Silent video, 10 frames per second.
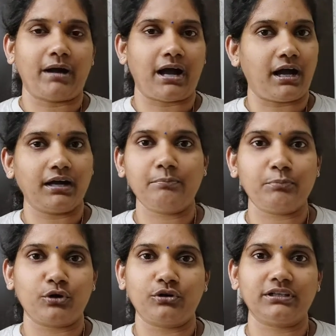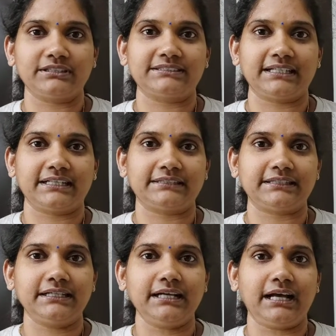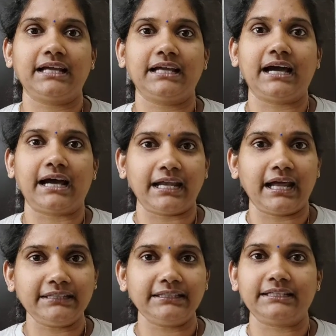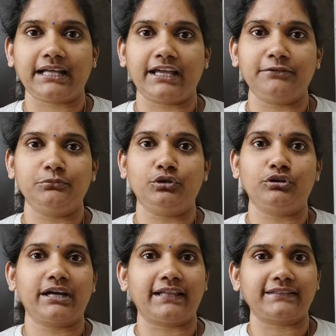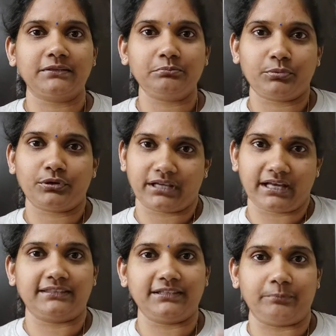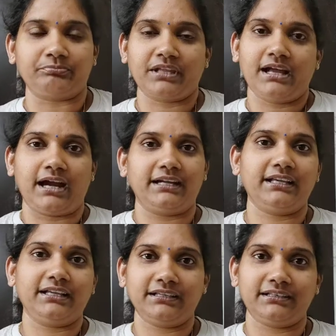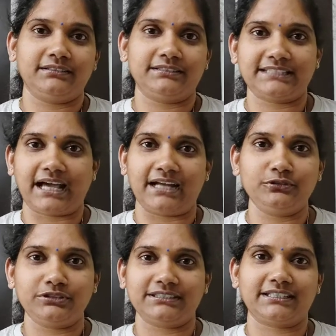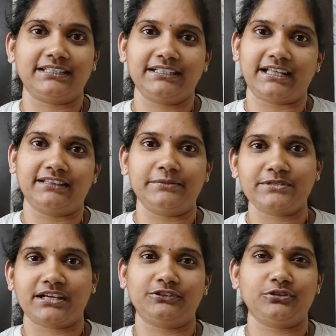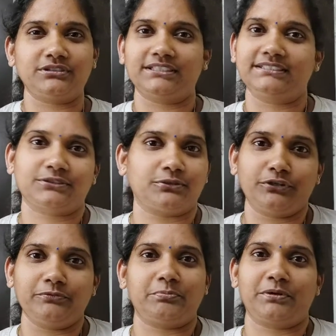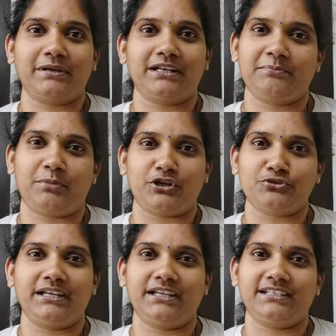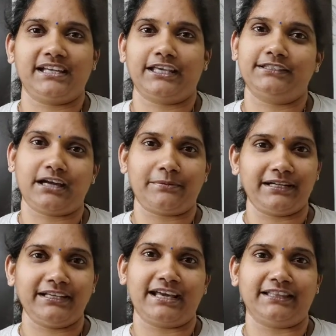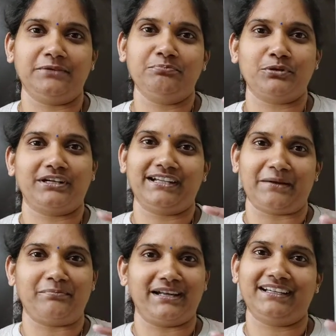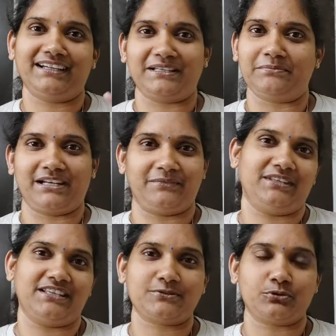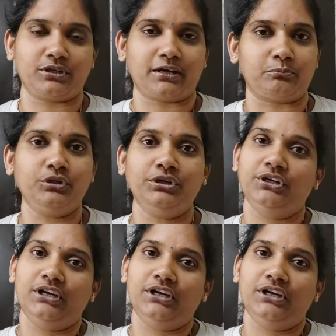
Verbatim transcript: బాగా పొక్కులు వస్తాయి కదా అసలు అలాంటి టైంలో గంధం పొ గంధం అంటే సాన్ ఉంటుంది కదా గంధం చెక్కతో తీసుకుంటాం ఇప్పుడు మనకి పాసిబిలిటీ లేదు కాబట్టి గంధం పొడి డబ్బానే కదా మనం తీసుకుంటాము